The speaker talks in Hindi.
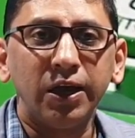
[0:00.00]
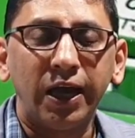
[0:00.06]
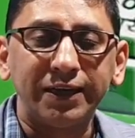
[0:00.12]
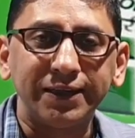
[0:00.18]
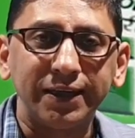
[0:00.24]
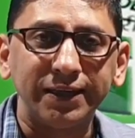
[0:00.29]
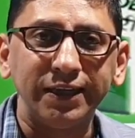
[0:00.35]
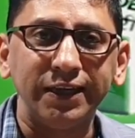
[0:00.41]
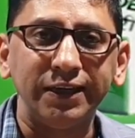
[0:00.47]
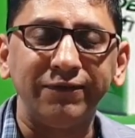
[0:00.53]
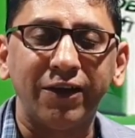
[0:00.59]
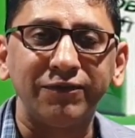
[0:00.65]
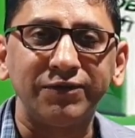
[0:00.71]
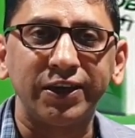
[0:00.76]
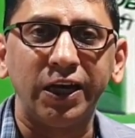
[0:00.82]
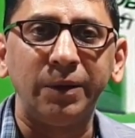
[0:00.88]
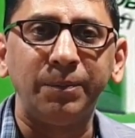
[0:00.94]
एसएससी की
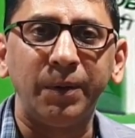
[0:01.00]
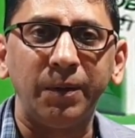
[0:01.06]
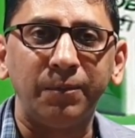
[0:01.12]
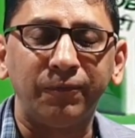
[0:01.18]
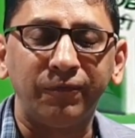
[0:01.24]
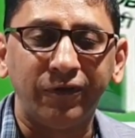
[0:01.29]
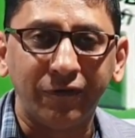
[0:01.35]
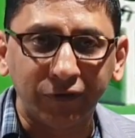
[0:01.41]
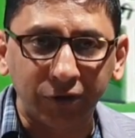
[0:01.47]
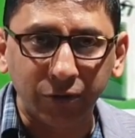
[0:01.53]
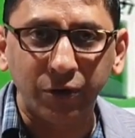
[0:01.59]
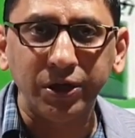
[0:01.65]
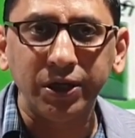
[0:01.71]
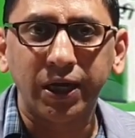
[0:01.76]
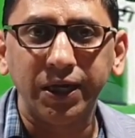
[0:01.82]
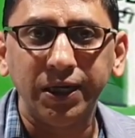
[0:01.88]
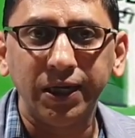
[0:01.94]
वेबसाइट पे फिफ्थ को
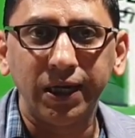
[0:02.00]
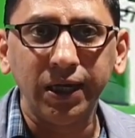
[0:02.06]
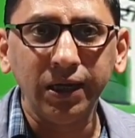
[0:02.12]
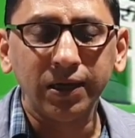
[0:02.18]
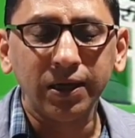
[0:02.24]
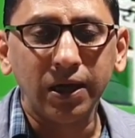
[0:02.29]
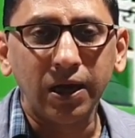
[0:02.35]
ही आई है